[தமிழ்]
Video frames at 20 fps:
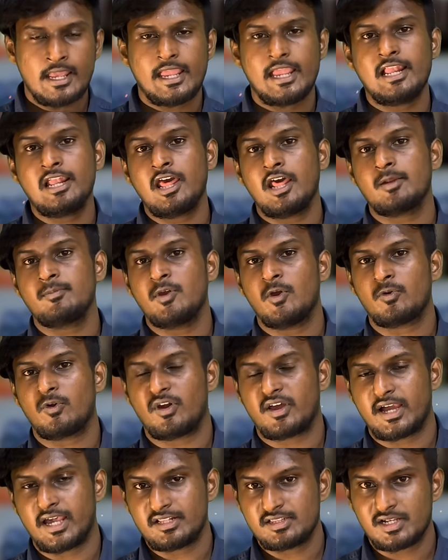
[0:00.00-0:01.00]
எல்லாருமே
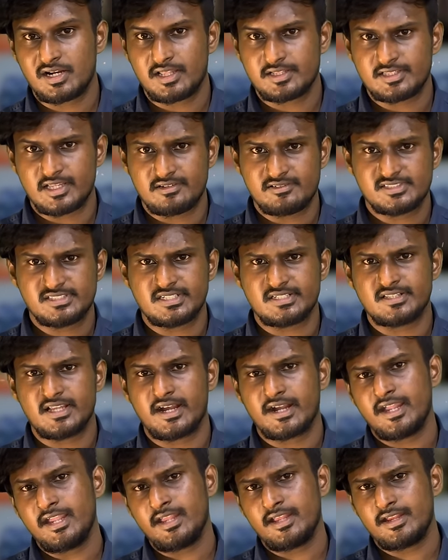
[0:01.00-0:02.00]
அவங்களோட கருத்துக்களை
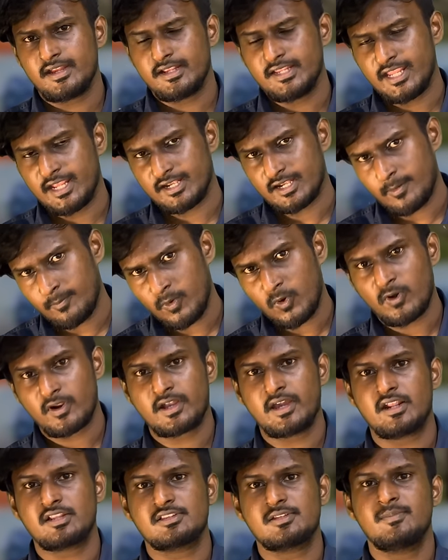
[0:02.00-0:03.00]
தெரிவிச்சிருந்தாங்க ஏன் நம்மளோட
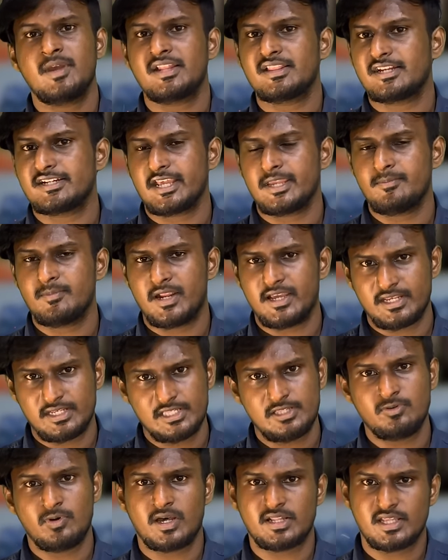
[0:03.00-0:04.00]
கருத்துமே அந்த டைமில்
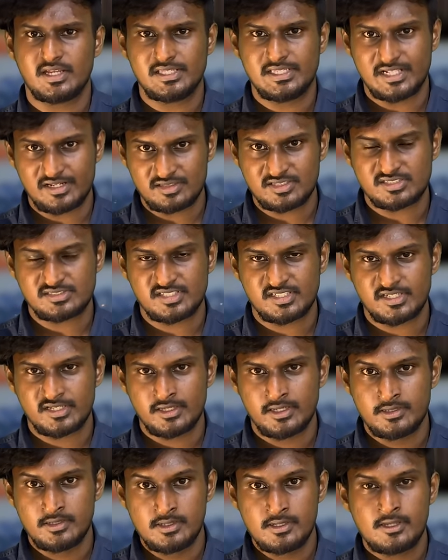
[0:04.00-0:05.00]
இதுவாக தான் இருந்துச்சு
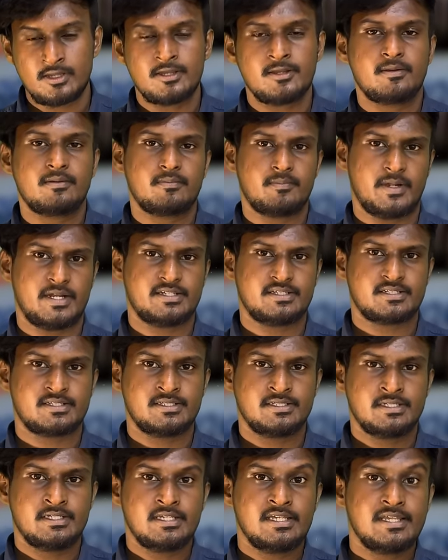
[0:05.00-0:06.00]
பட்
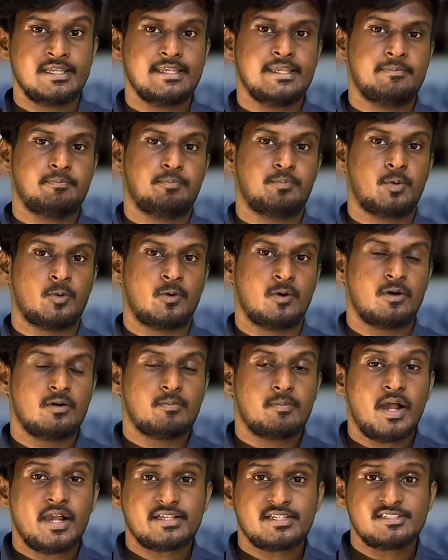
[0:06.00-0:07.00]
இப்போது
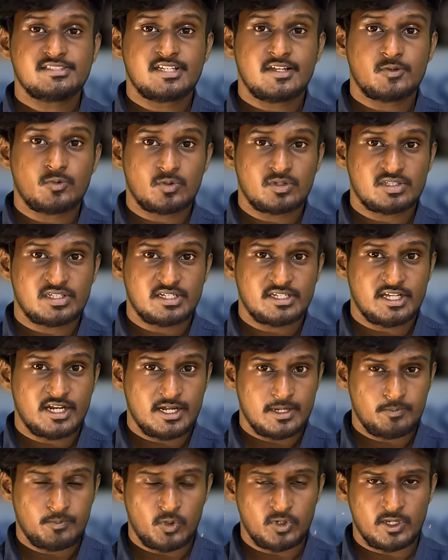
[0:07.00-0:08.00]
பாகிஸ்தான் கொடுத்துருக்கிற
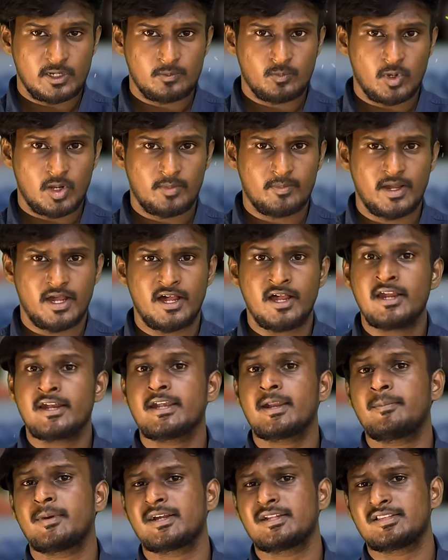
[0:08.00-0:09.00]
ரிப்போர்ட்டின் மூலமாக
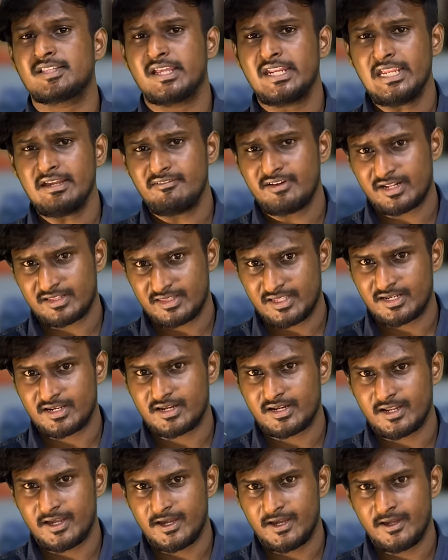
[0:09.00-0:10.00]
நமக்கு தெரிய வர்றது
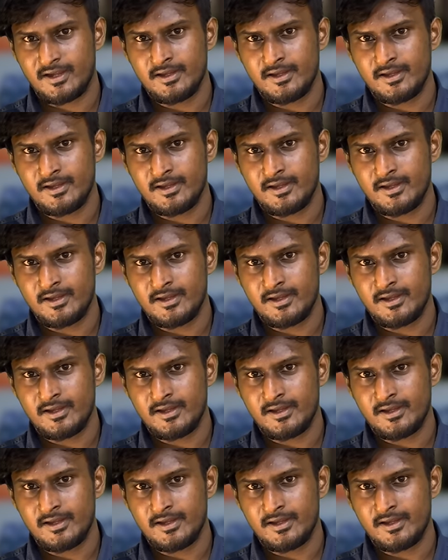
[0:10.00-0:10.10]
என்னென்னா